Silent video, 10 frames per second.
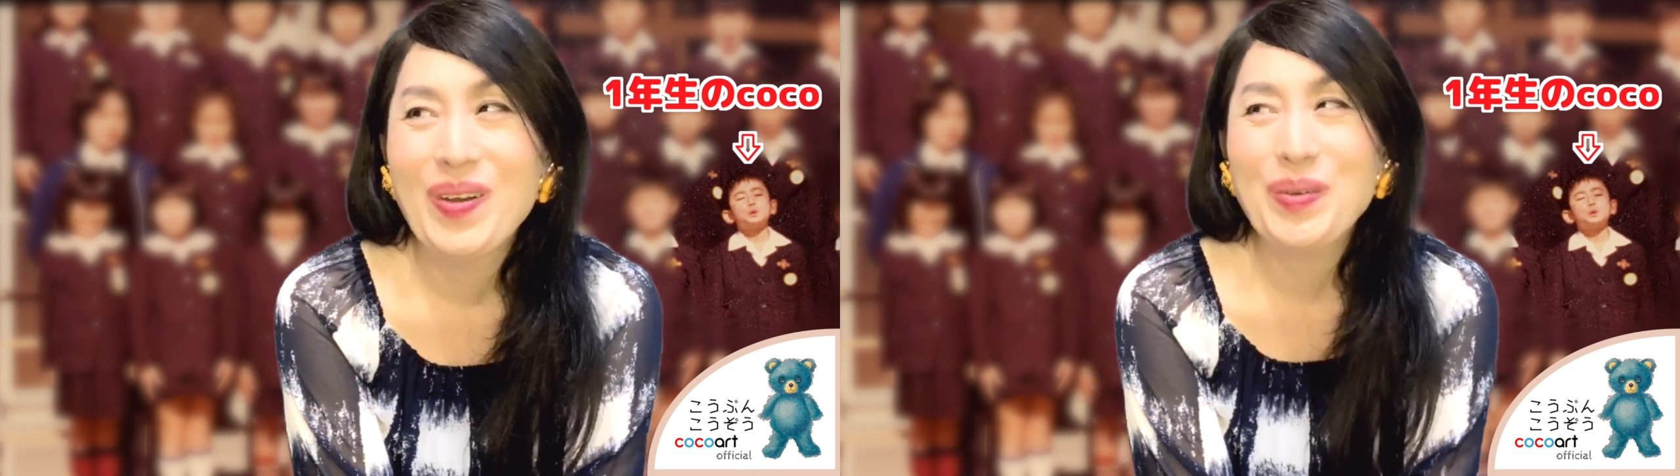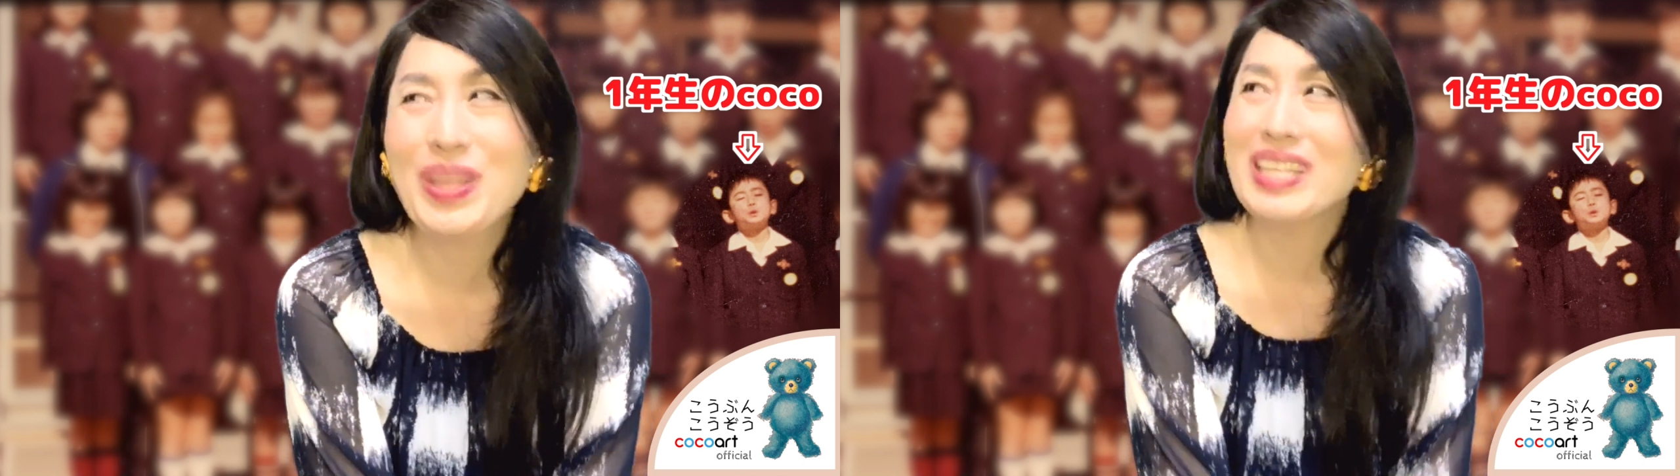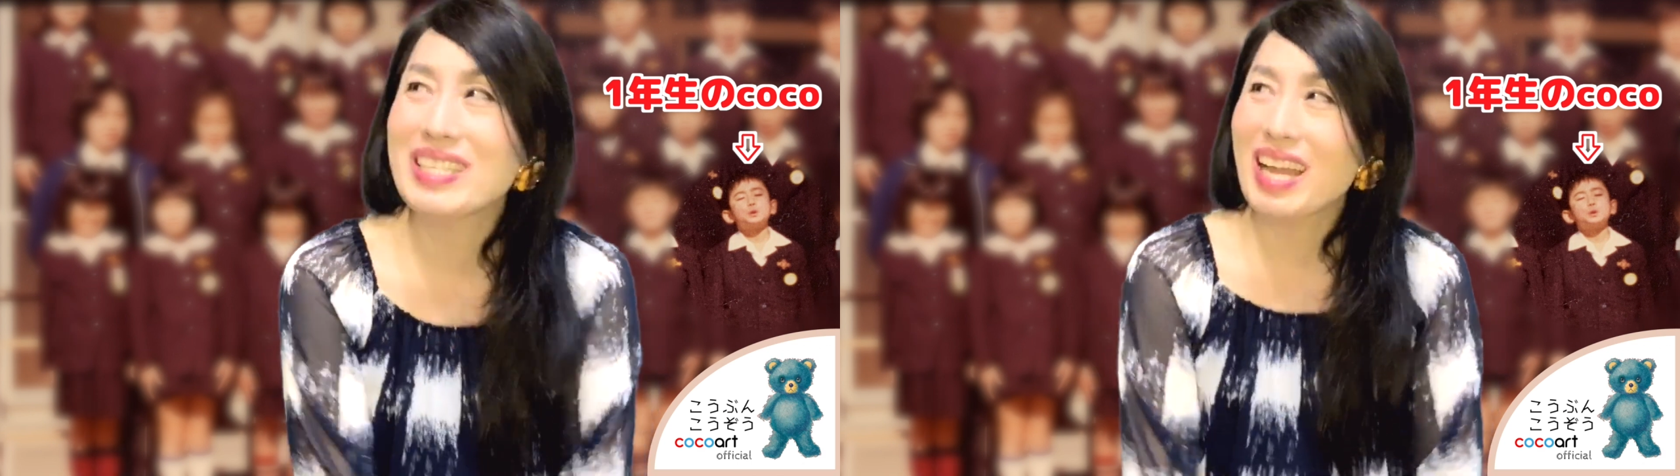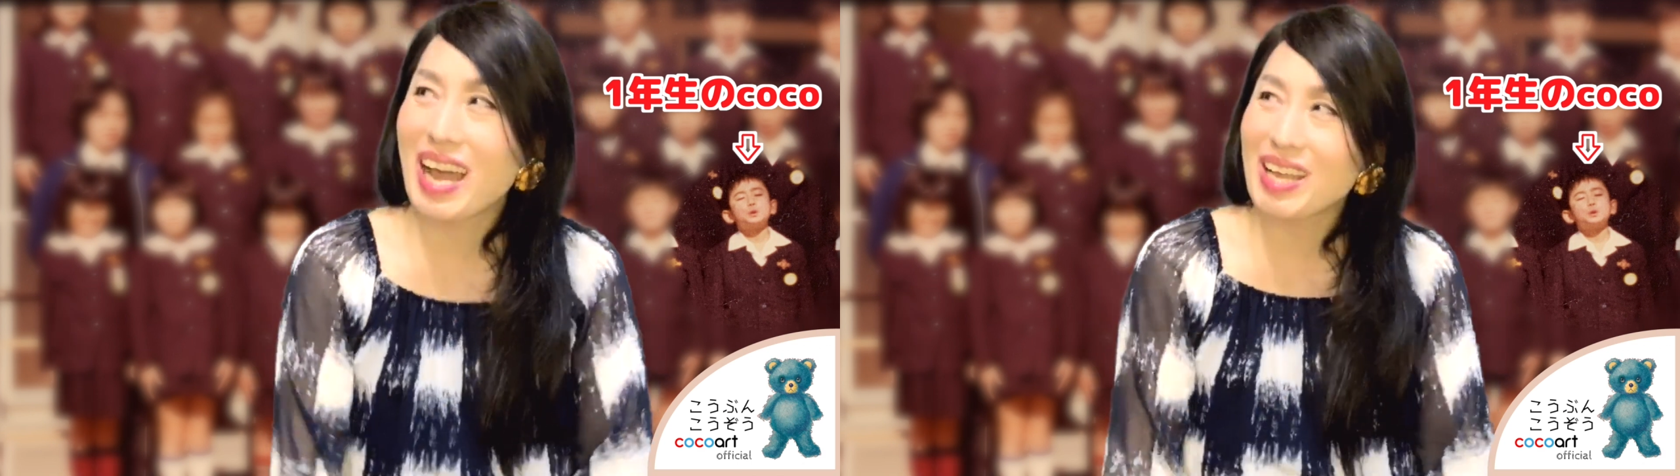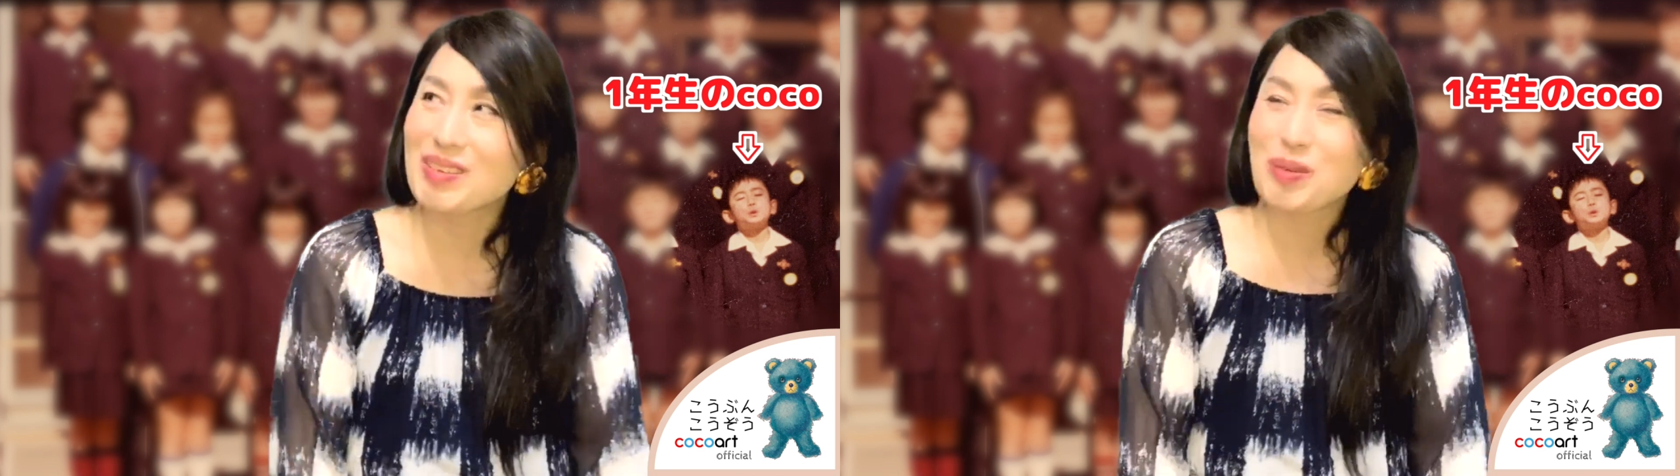5年生
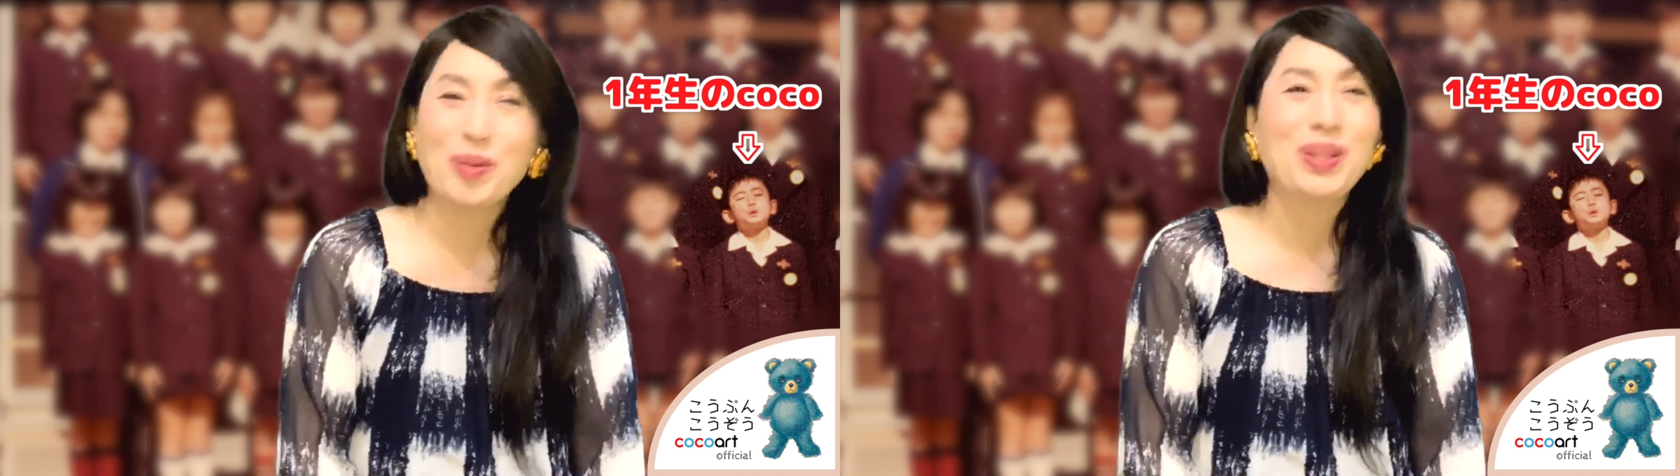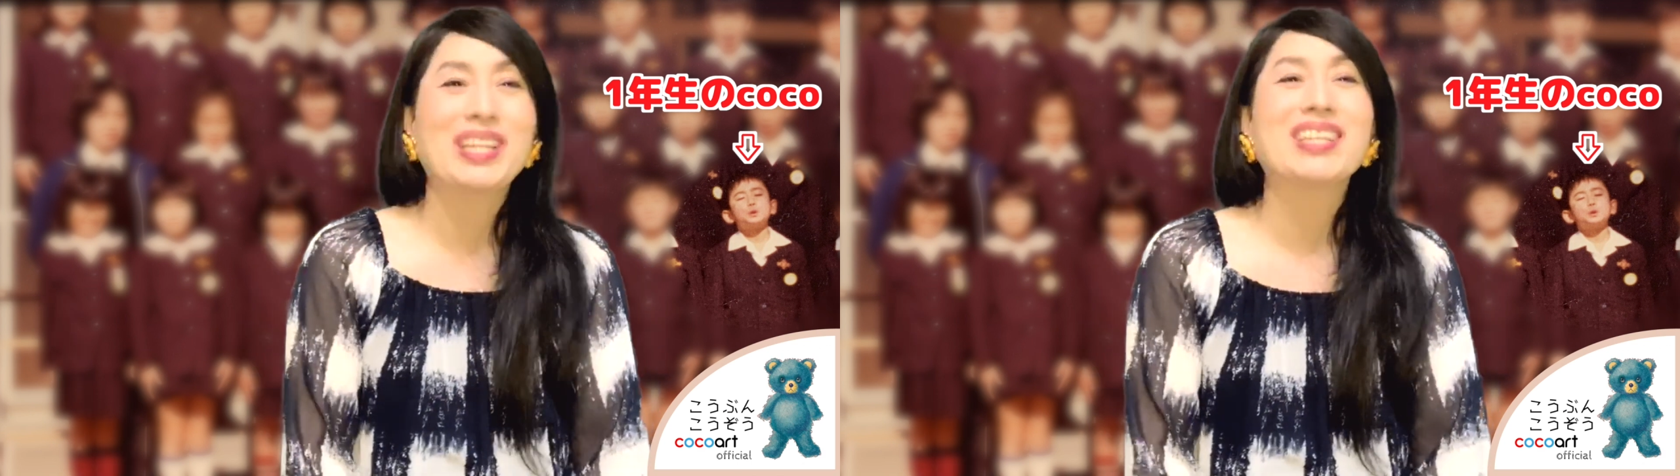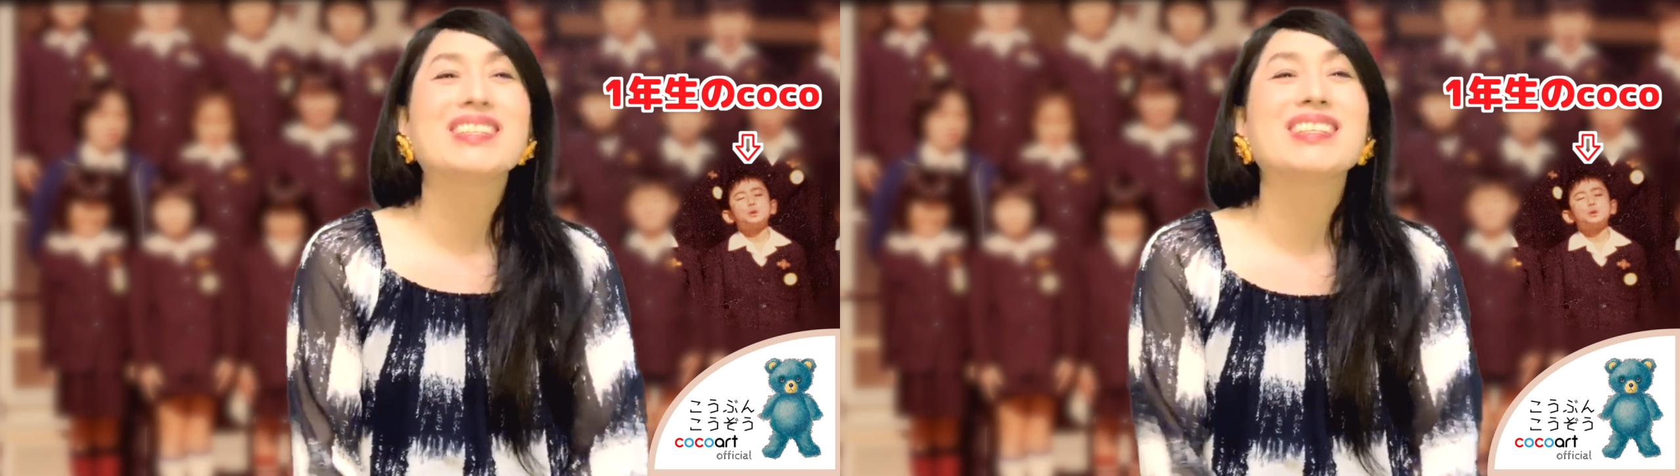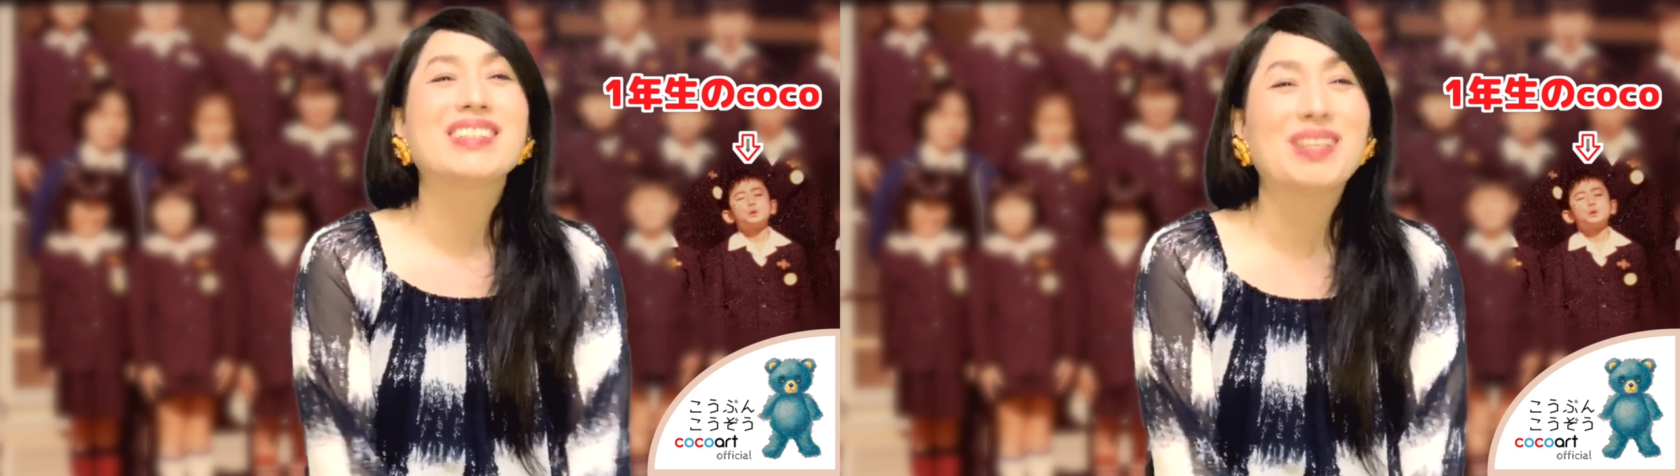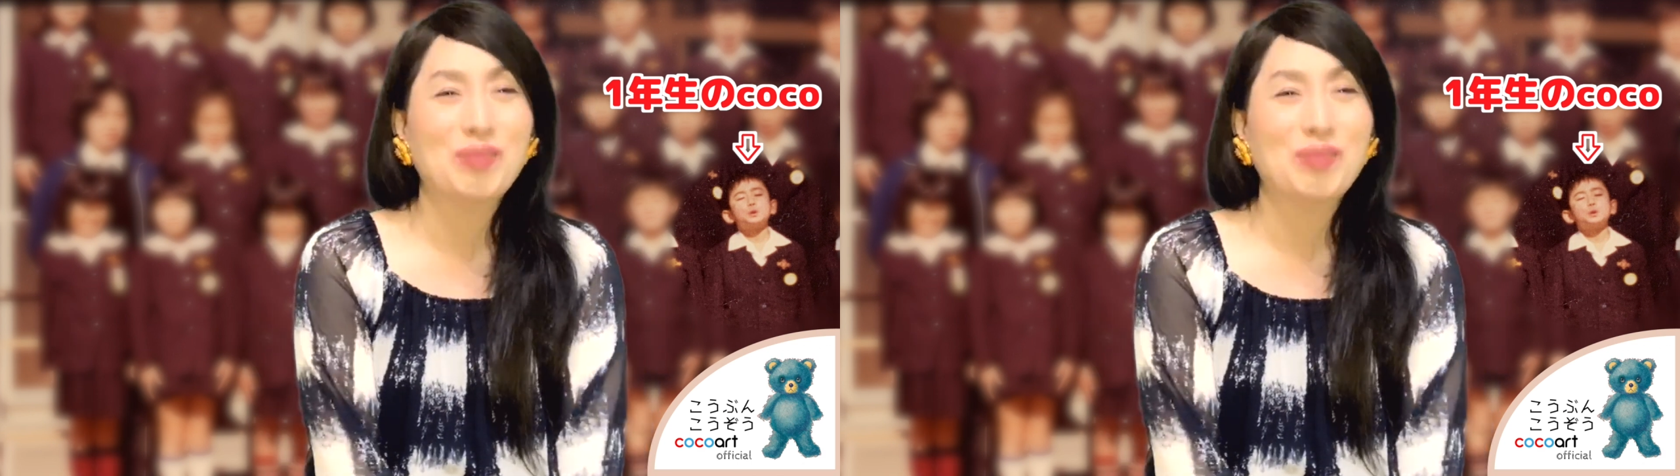入る頃だったんですけど